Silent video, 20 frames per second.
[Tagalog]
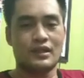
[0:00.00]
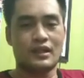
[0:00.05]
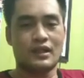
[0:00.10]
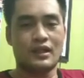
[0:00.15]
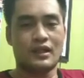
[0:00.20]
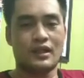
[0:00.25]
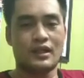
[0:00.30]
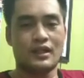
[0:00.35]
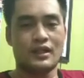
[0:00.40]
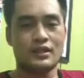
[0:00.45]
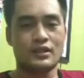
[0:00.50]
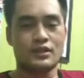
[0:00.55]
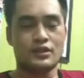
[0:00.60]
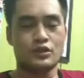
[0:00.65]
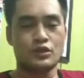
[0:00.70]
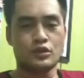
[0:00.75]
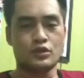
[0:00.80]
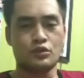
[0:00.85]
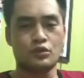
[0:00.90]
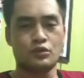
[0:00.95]
Ah,
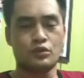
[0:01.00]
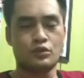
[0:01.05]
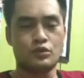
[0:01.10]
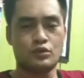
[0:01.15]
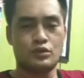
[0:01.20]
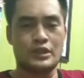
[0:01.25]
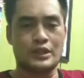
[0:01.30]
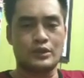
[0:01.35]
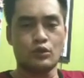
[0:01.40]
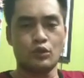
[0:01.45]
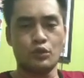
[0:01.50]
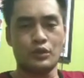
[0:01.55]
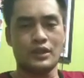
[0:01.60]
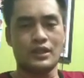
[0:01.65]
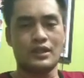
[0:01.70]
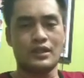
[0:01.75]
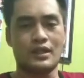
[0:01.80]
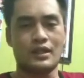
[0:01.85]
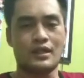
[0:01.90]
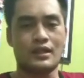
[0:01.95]
sa, sa
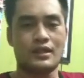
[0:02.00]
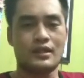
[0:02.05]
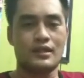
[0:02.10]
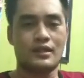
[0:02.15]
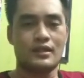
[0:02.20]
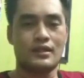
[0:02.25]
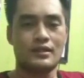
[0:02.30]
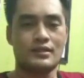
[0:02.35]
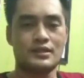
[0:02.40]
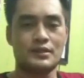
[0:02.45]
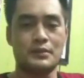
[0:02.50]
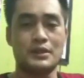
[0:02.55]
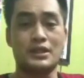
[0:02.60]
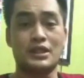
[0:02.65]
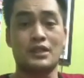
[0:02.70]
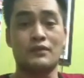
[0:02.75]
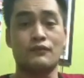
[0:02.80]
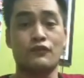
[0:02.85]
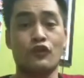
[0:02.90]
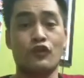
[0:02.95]
tuig nga
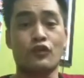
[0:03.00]
1740,